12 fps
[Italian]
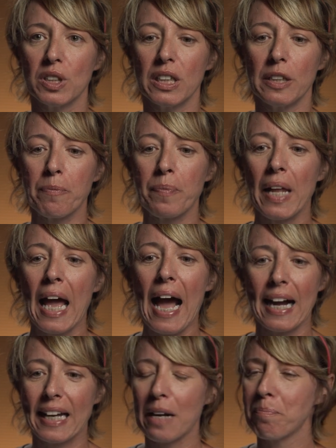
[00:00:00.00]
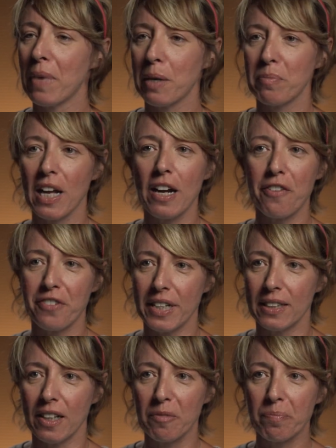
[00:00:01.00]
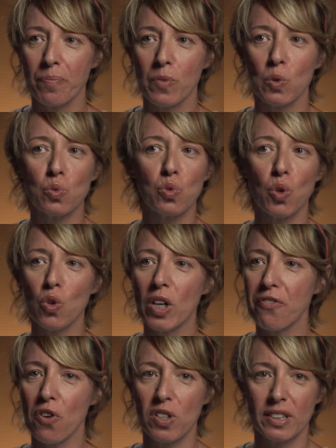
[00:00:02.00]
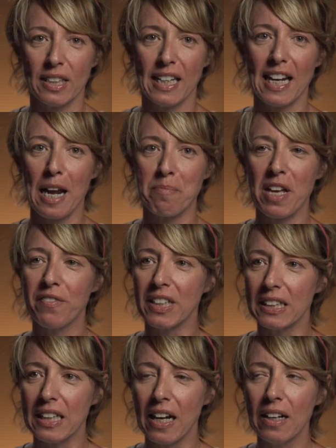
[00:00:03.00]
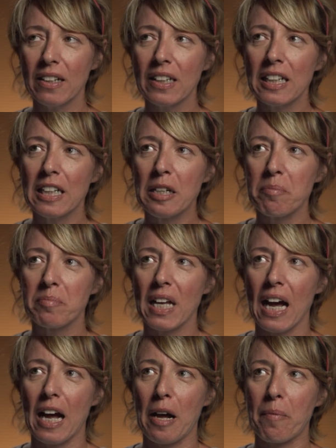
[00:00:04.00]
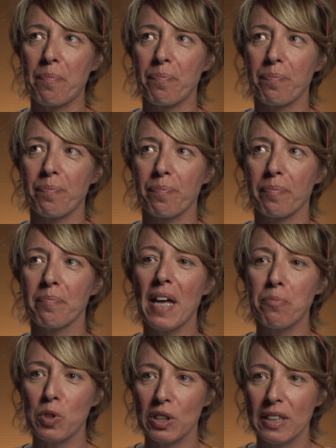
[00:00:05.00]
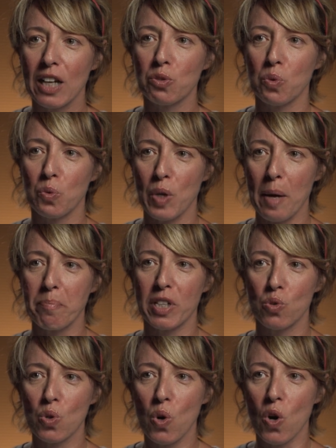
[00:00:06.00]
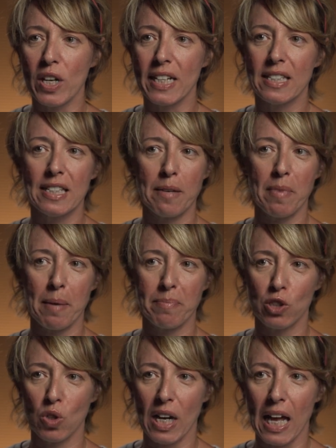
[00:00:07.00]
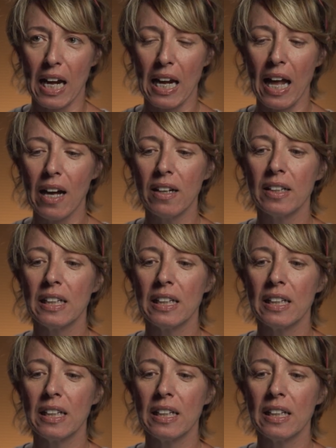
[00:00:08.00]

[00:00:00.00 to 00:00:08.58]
di aggrapparmi alla fede. Un dolore forte nella mia vita mi ha, mh, mi ha portato qui a Meggiugore insieme a mia sorella.